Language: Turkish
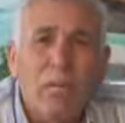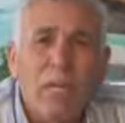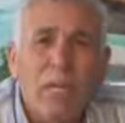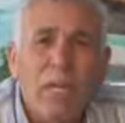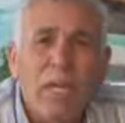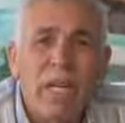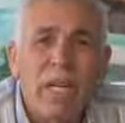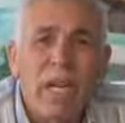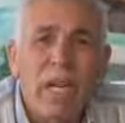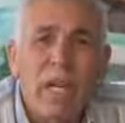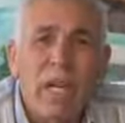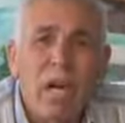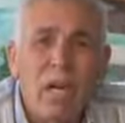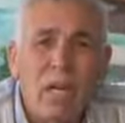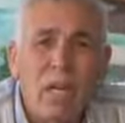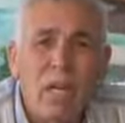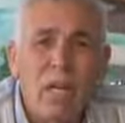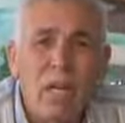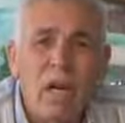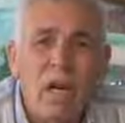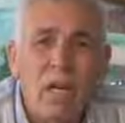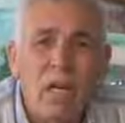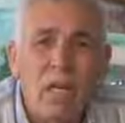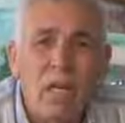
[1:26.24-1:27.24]
ve
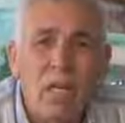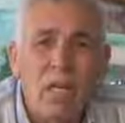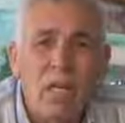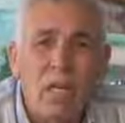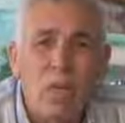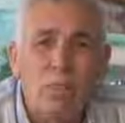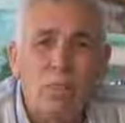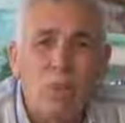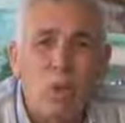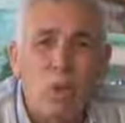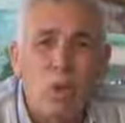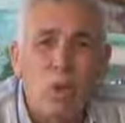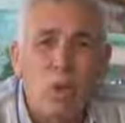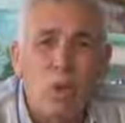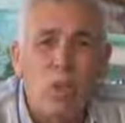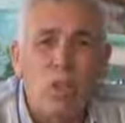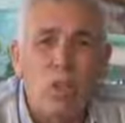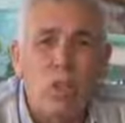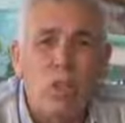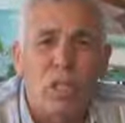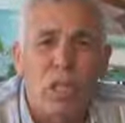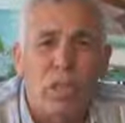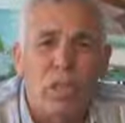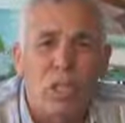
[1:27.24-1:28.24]
Reyhanlı halkına
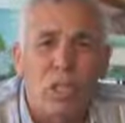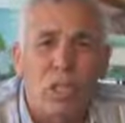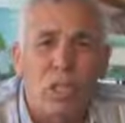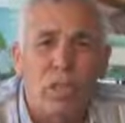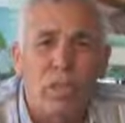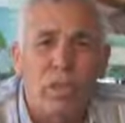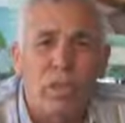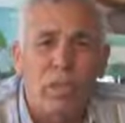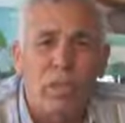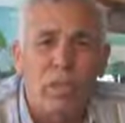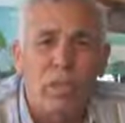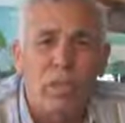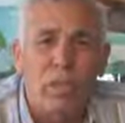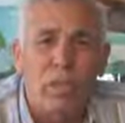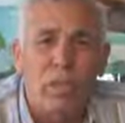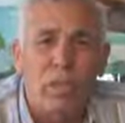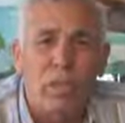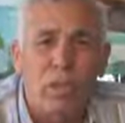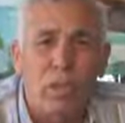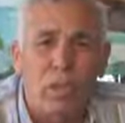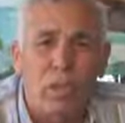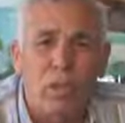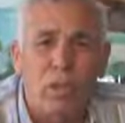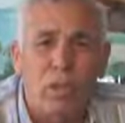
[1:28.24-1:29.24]
psikolojik destek verme
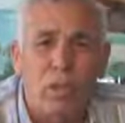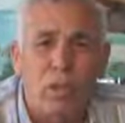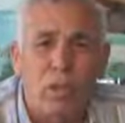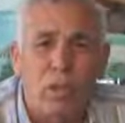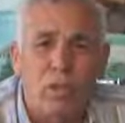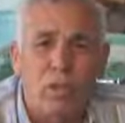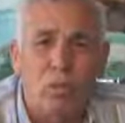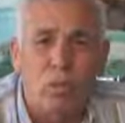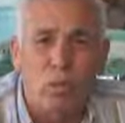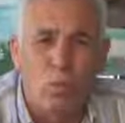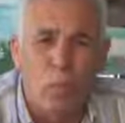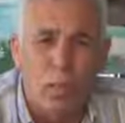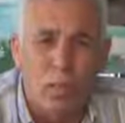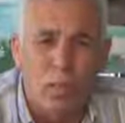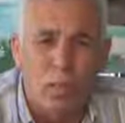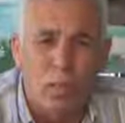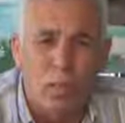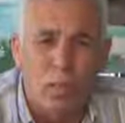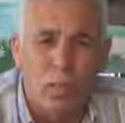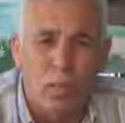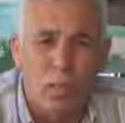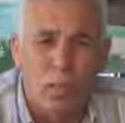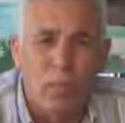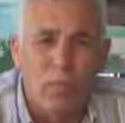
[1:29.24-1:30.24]
ihtiyacını
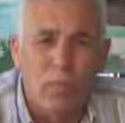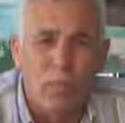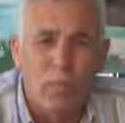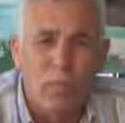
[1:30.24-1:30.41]
duymaktadır.